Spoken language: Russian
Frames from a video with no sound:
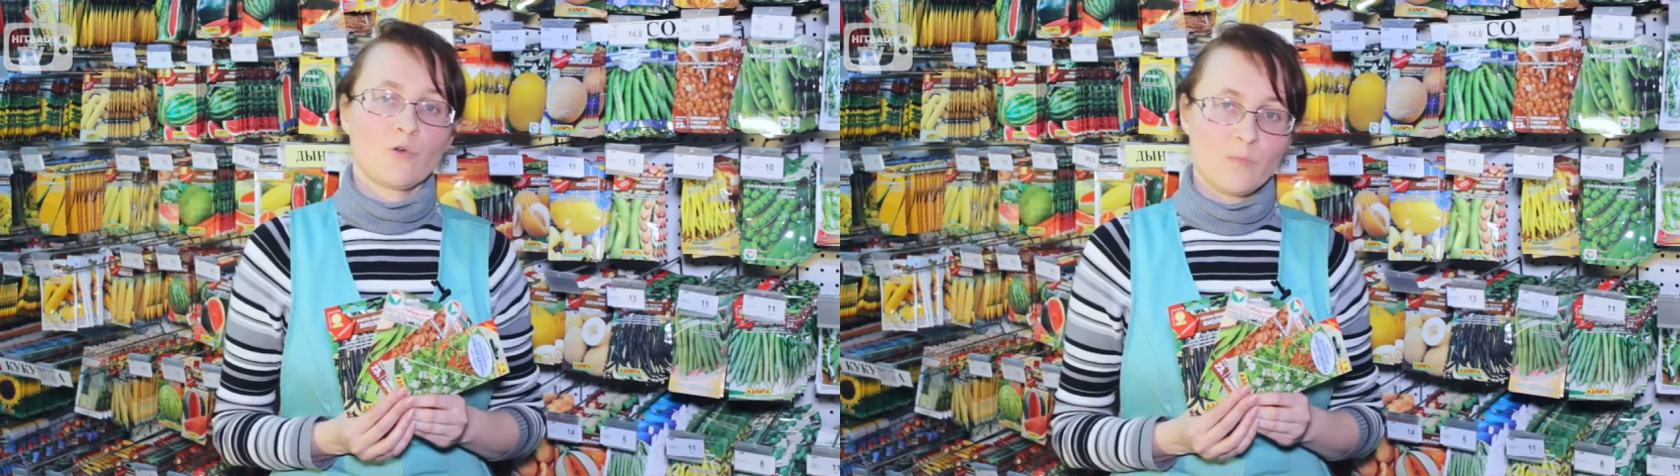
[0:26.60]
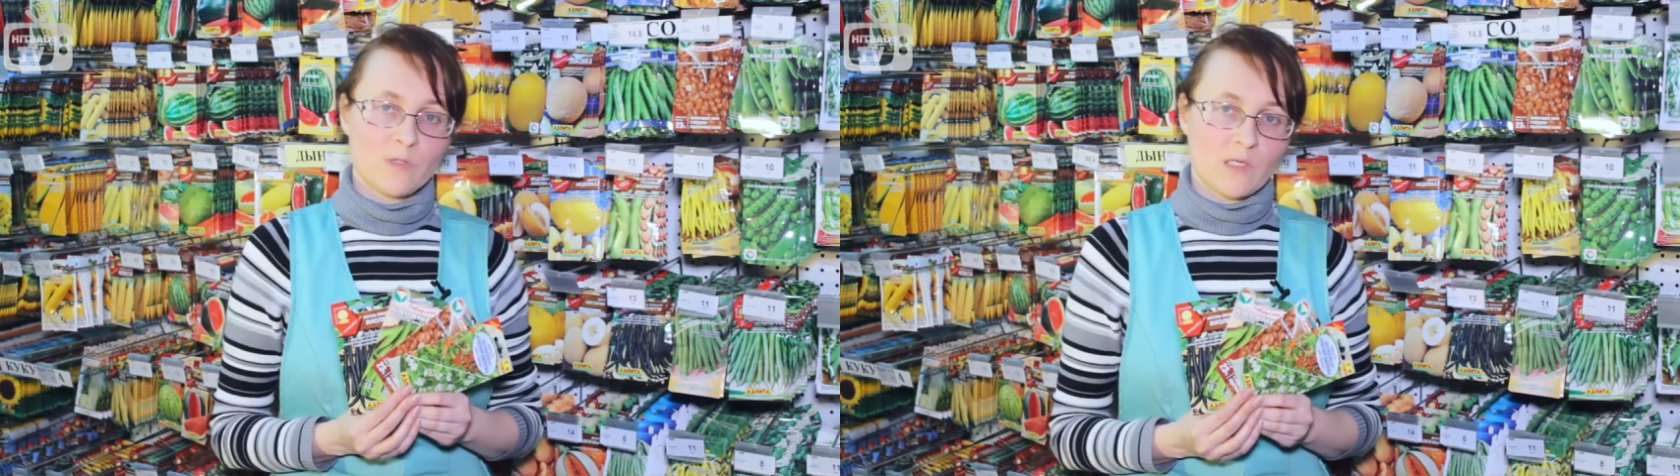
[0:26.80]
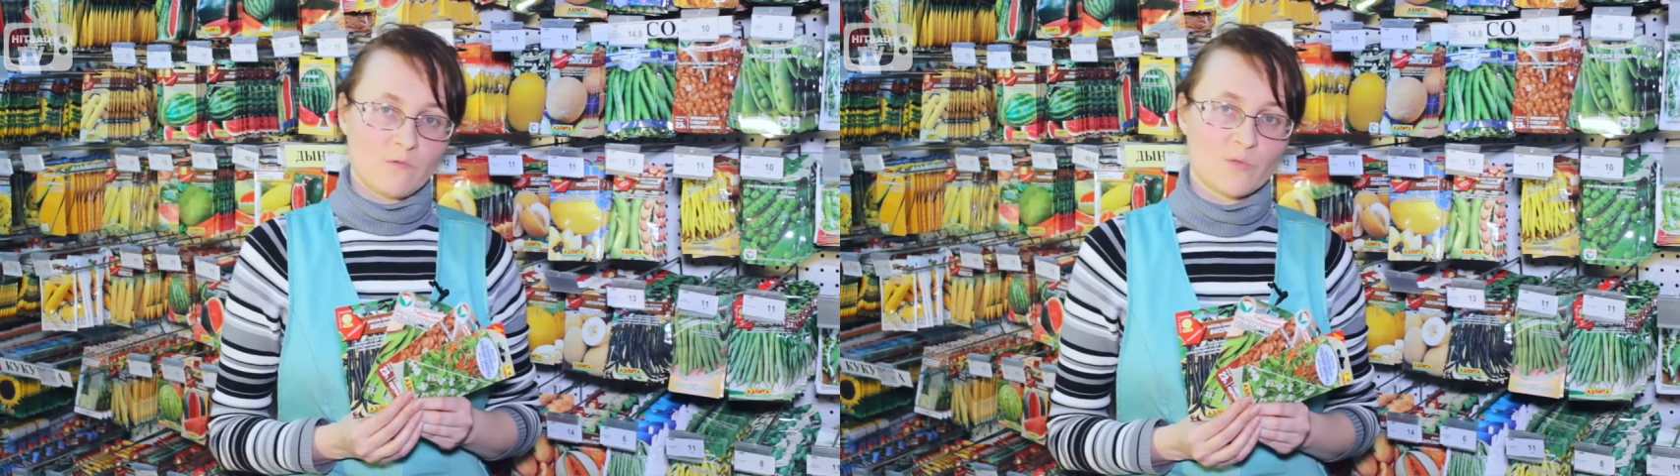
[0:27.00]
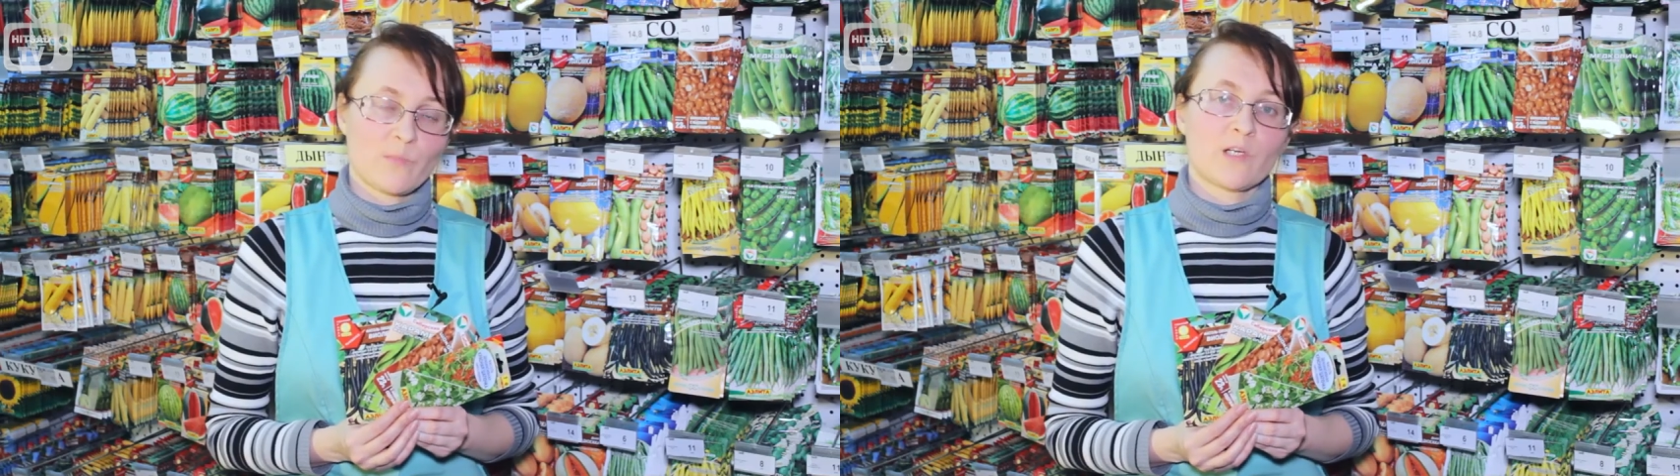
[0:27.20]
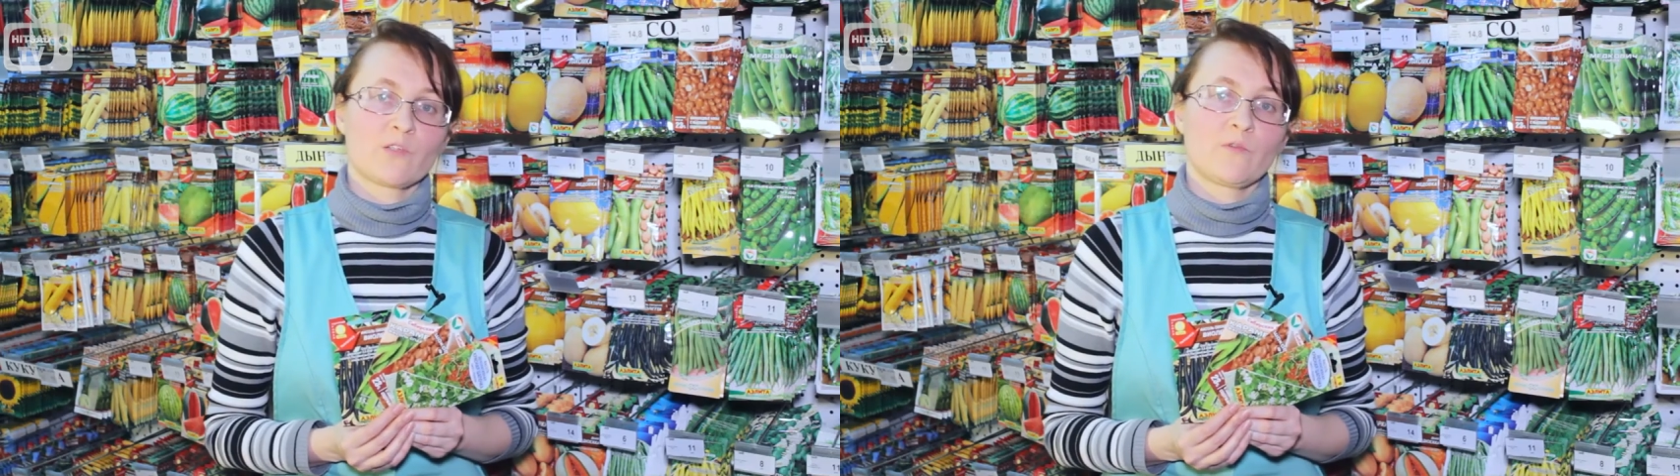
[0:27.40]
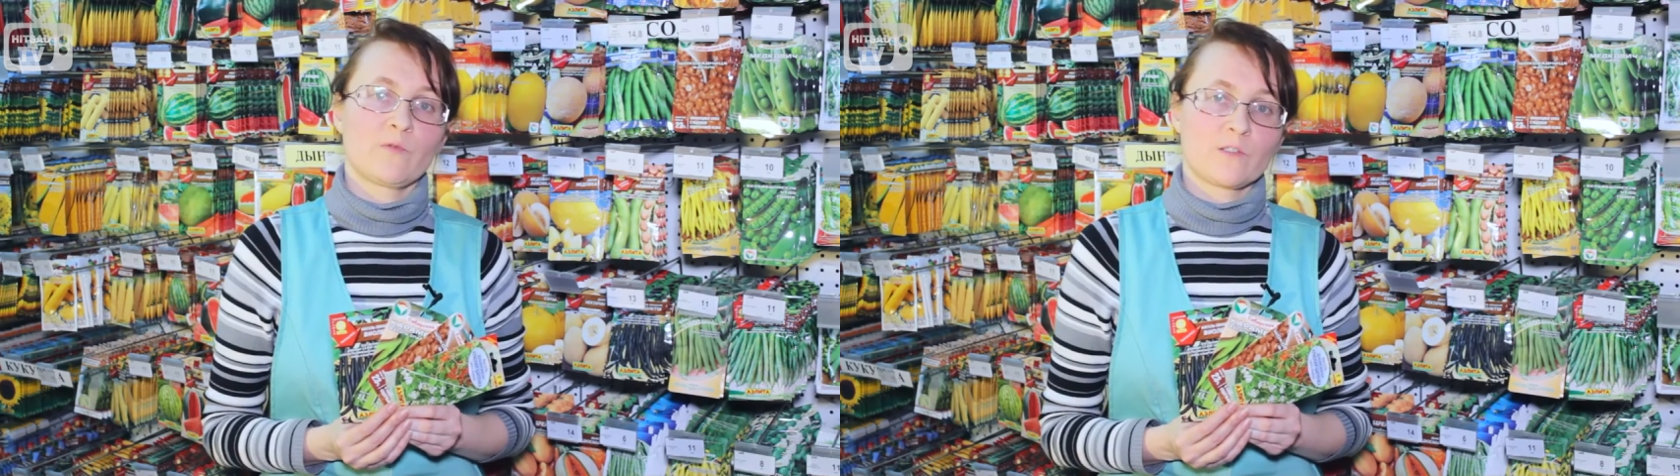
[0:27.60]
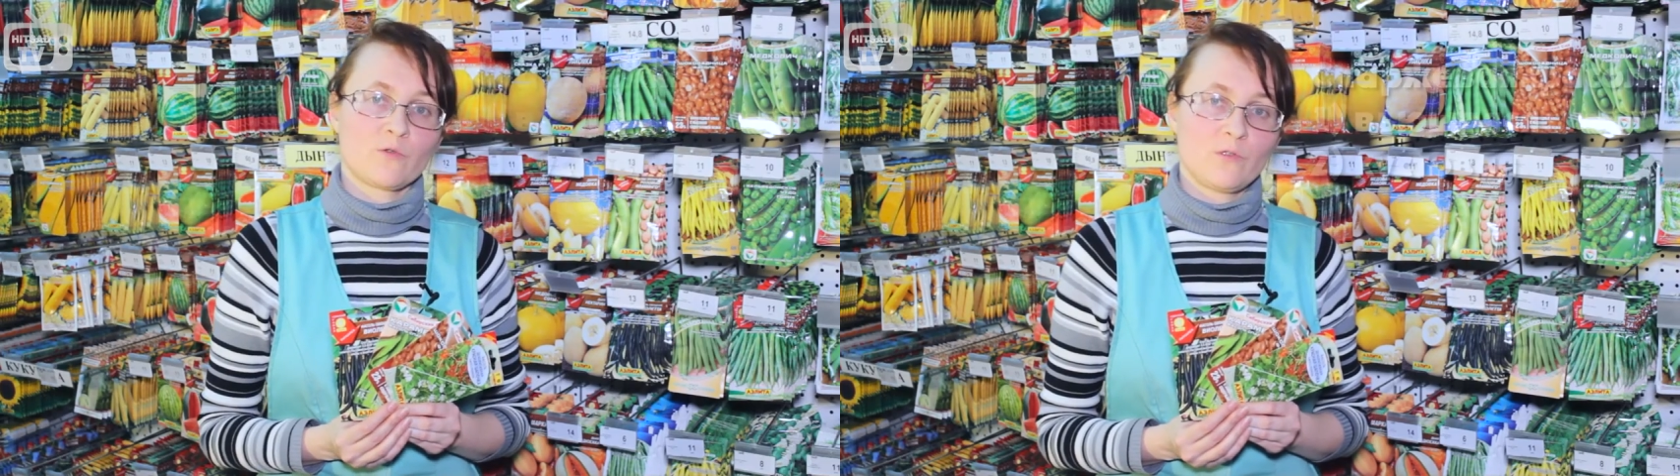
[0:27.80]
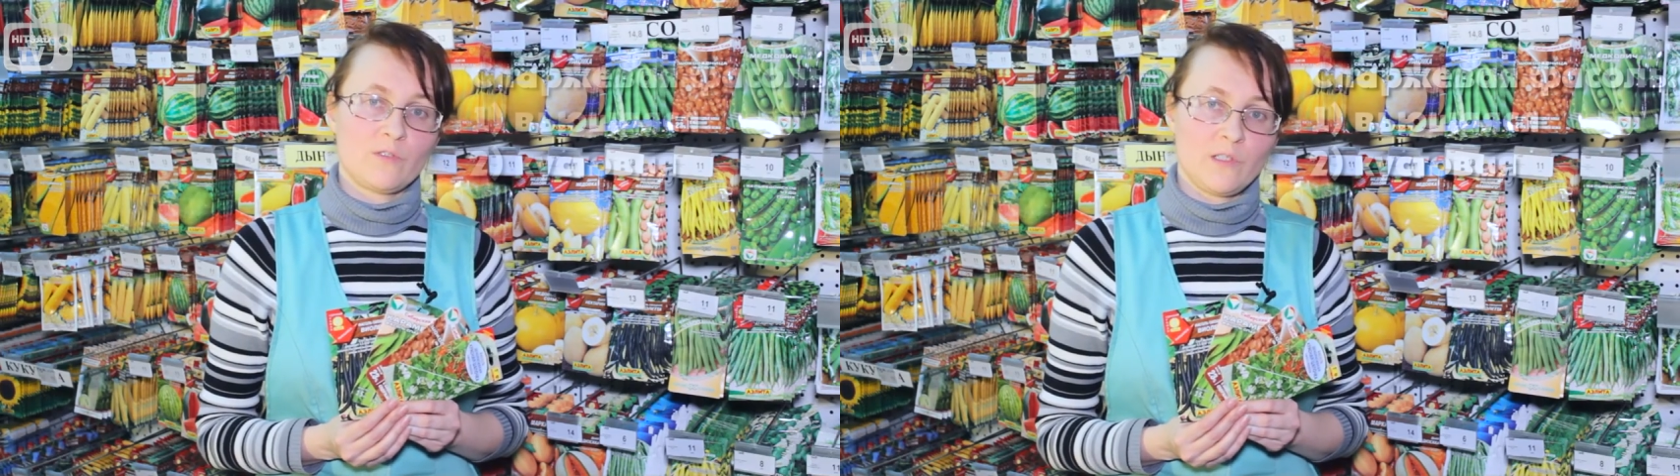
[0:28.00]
Кроме того, спаржевая фасоль